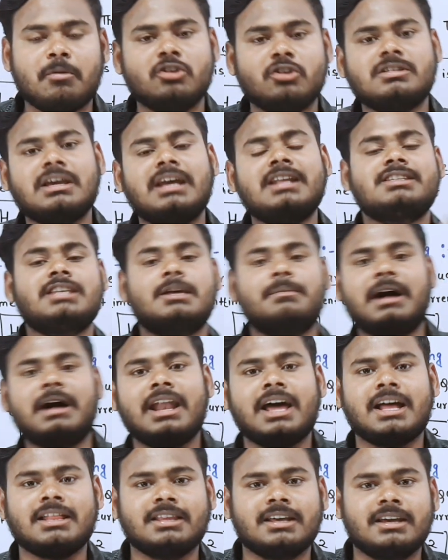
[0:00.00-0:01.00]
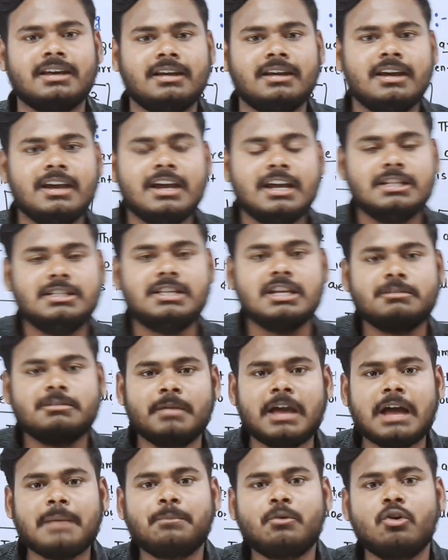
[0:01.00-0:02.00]
बहुत सारे सवाल आते हैं
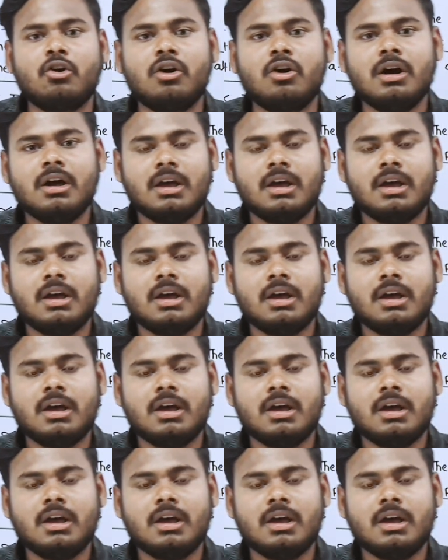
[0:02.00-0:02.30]
जिसमें आपको